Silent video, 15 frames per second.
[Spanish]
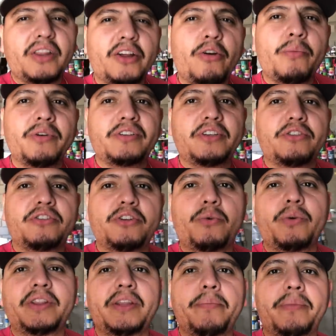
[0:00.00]
de como
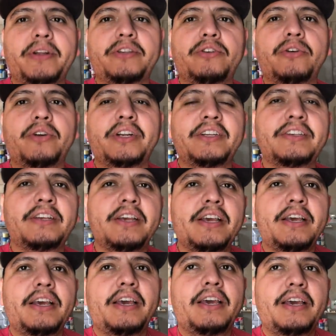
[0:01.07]
150 impresiones
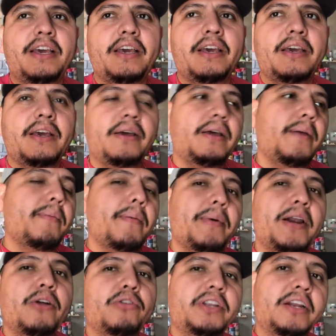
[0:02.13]
eh, en
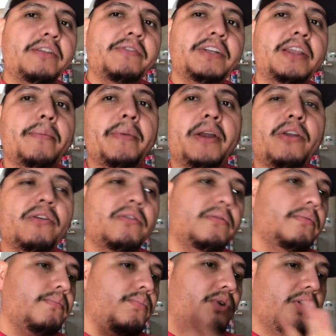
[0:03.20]
papel Ecotransfer,
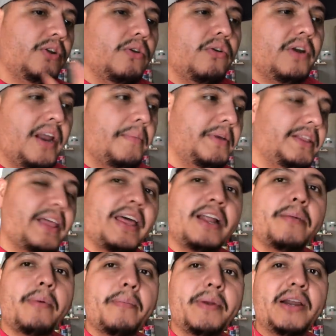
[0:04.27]
tamaño, pues la mitad
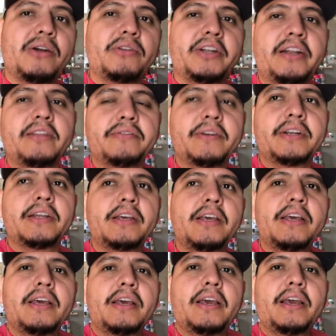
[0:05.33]
del papel Ecotransfer.
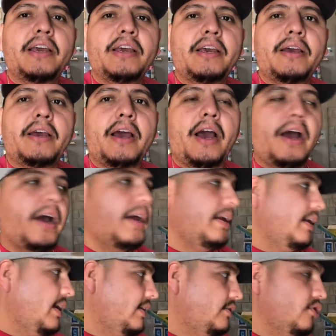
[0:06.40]
Eh,
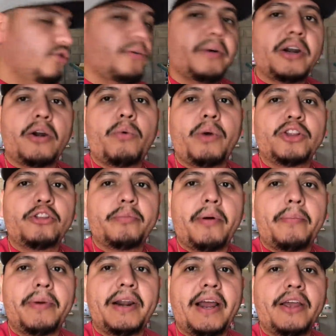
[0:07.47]
y necesito ver cuánto
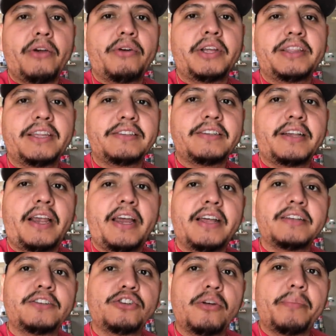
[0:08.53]
papel hay ahorita, si
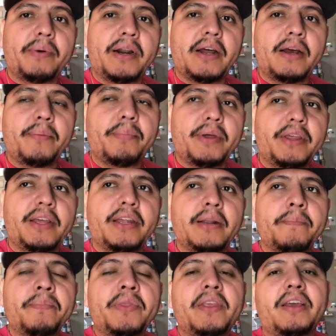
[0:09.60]
queda, si no para
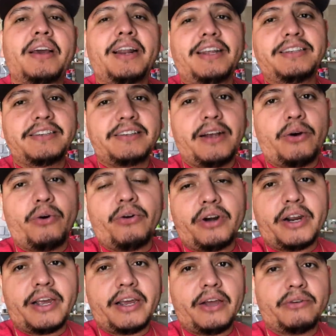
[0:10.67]
pedir. Gracias a
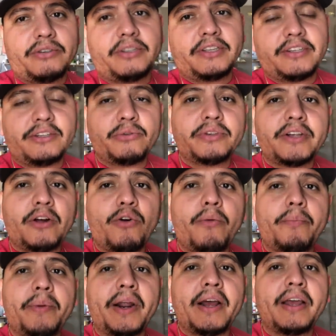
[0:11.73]
Jorge que nos está haciendo esa
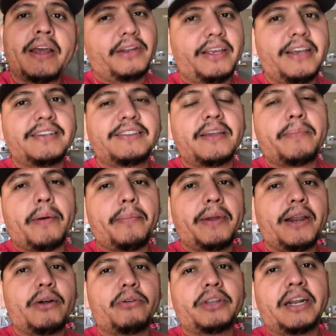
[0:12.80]
compra. Y este
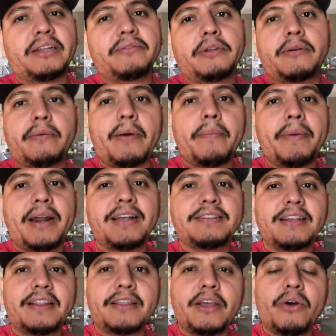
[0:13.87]
papel Ecotransfer va para
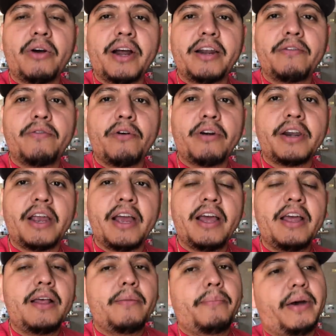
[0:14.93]
San Diego, California,
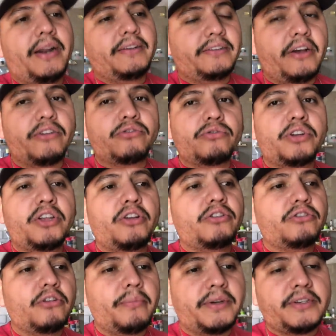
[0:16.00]
para Estados
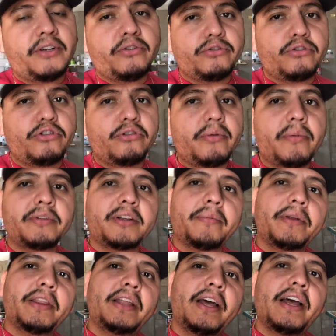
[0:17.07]
Unidos, nomás que nosotros vamos a
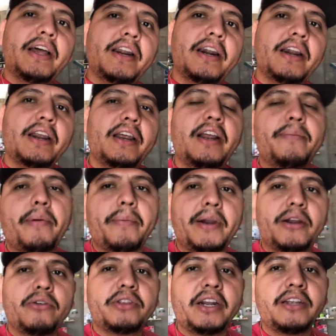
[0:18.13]
mandar el
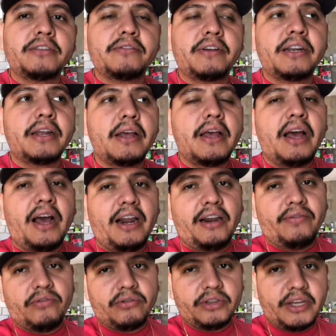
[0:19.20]
papel Ecotransfer a
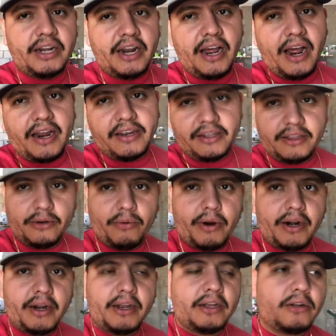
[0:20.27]
la frontera, ahí a
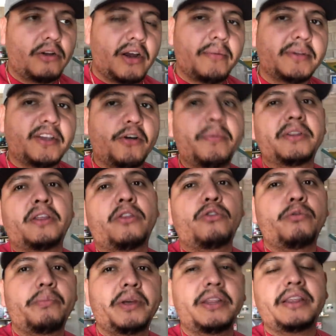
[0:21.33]
Tijuana. Es lo que me está comentando
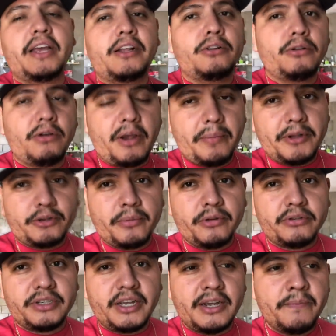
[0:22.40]
Lupita, es lo que más o
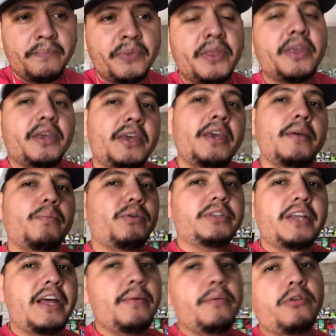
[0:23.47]
menos sé. Y pues
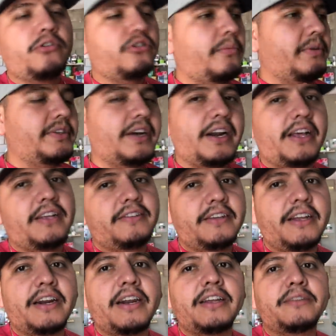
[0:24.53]
nada amigos, nomás
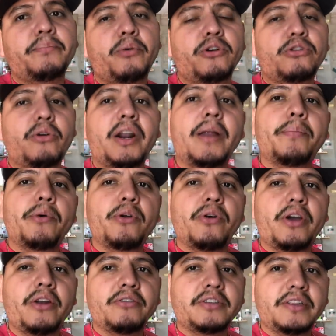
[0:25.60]
agradecerles por todo el apoyo
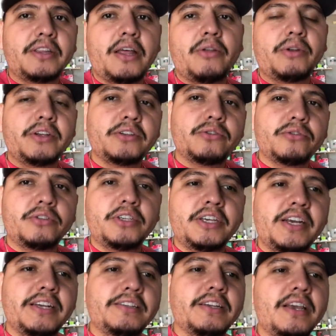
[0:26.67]
que nos han dado en estos
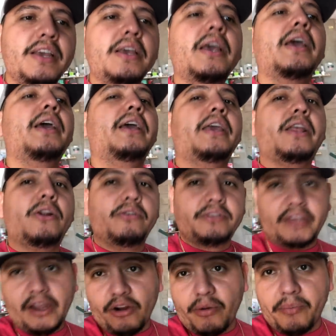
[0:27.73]
días, eh, los
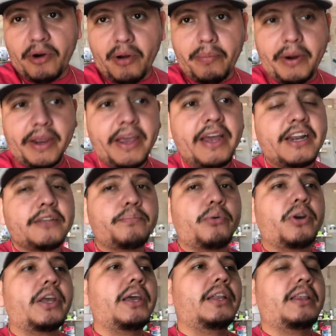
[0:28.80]
que han comprado playeras,
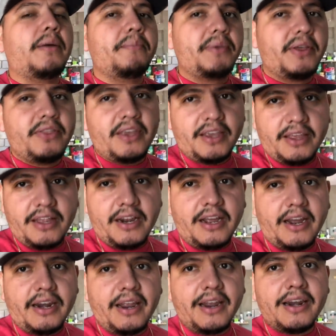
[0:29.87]
porque también de aquí del
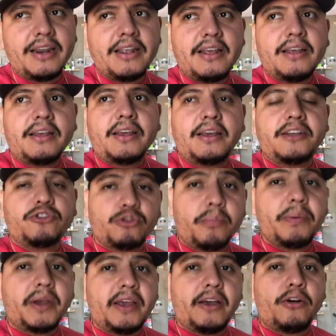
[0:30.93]
canal eh,
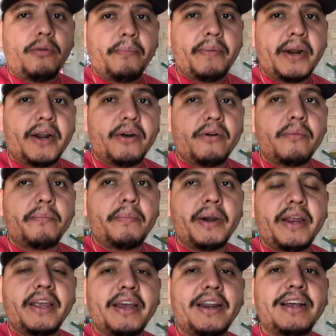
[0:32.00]
supe que compraron
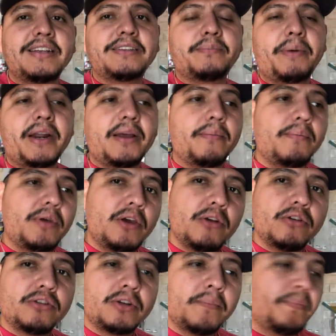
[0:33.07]
playeras para
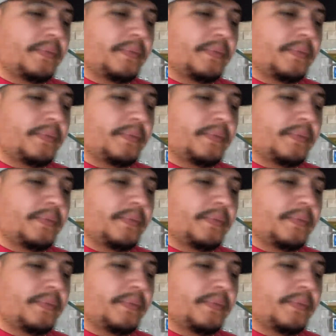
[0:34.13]
envíos